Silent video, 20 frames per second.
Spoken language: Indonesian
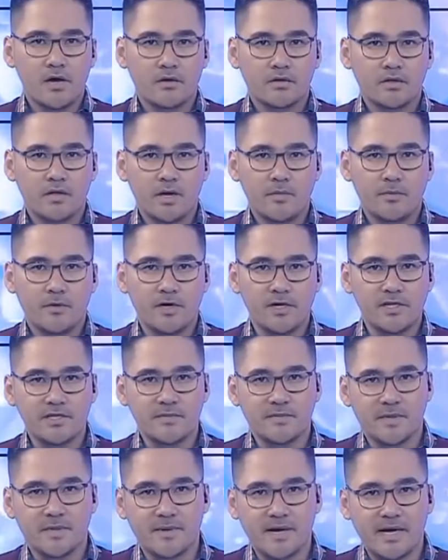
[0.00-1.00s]
anggota polisi
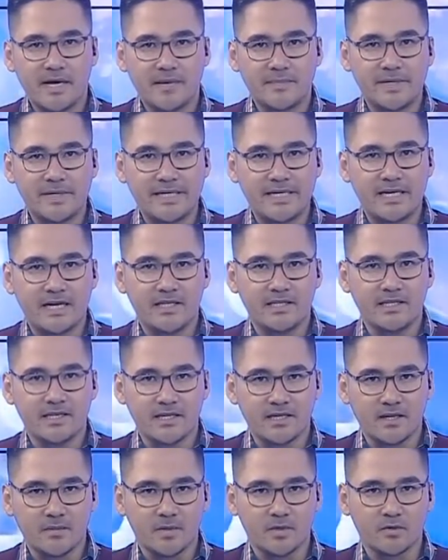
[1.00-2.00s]
berpangkat brigadir
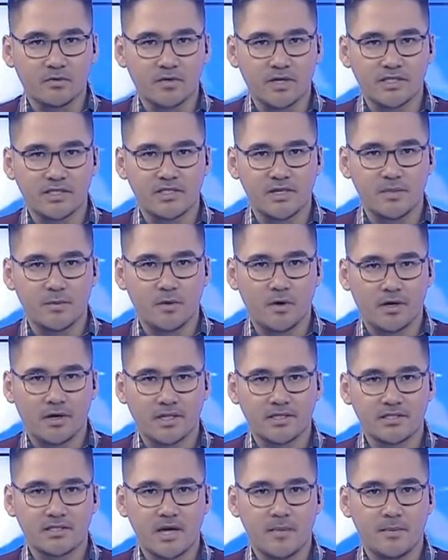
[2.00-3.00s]
yang bertugas di
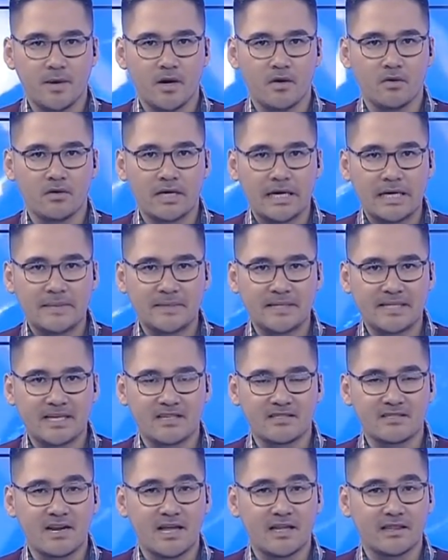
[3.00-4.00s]
Polres Tabalong, Kalimantan
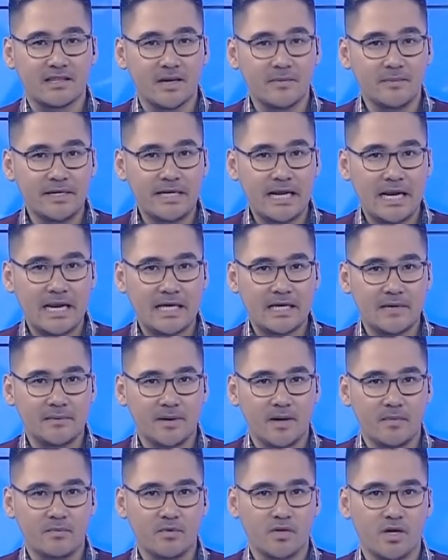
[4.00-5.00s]
Selatan mendalangi
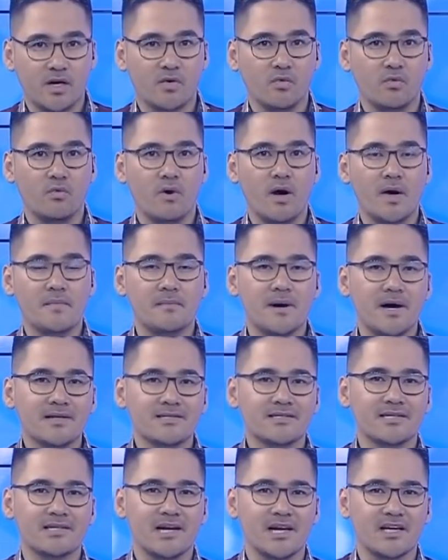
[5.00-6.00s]
perampokan uang bank
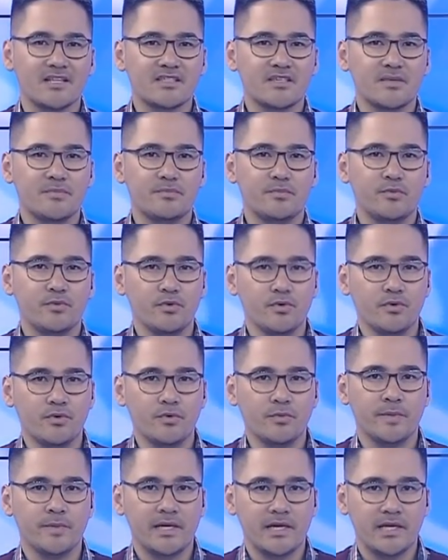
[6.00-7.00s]
senilai 10
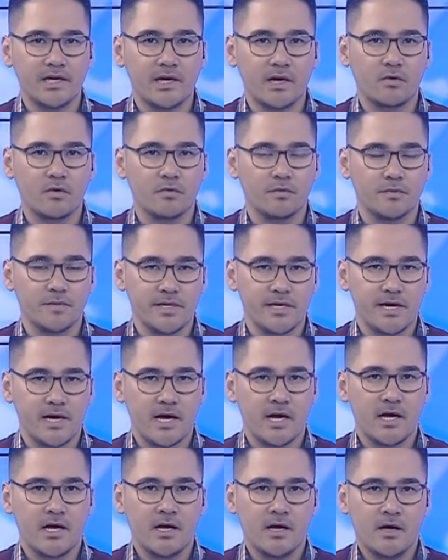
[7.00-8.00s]
miliar rupiah.
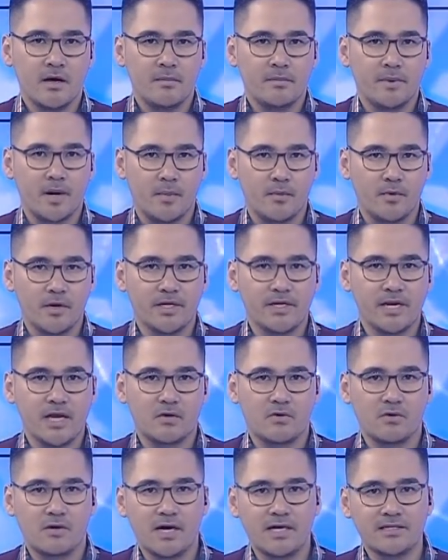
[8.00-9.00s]
Perampokan
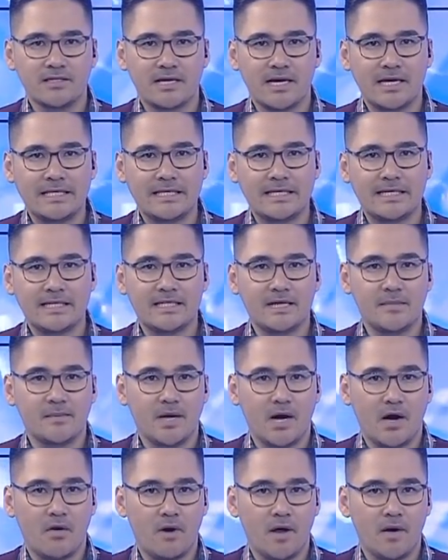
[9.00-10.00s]
dilakukan saat dirinya
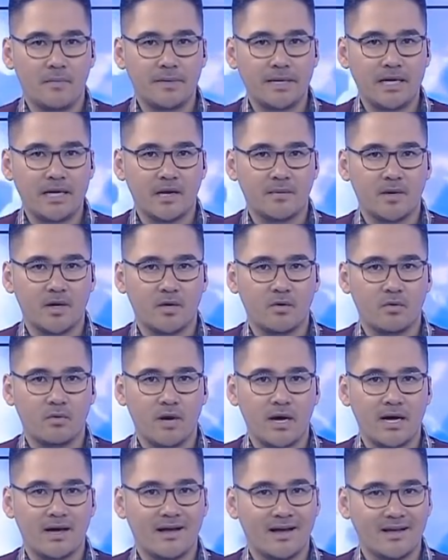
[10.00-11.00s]
mengawal pengiriman
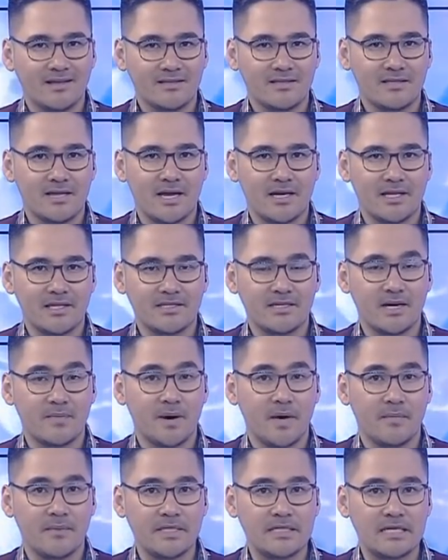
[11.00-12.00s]
uang kas dari
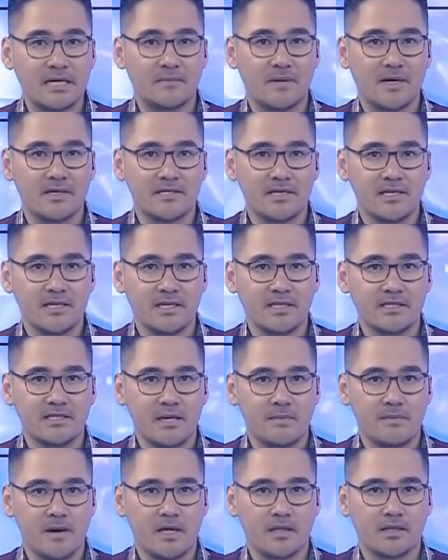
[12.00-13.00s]
cabang bayar masin ke
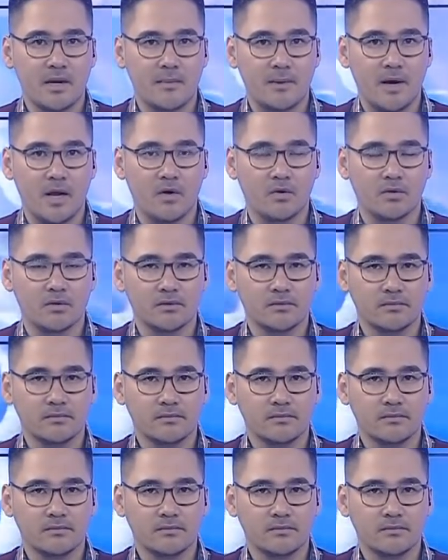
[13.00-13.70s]
cabang Tabalong.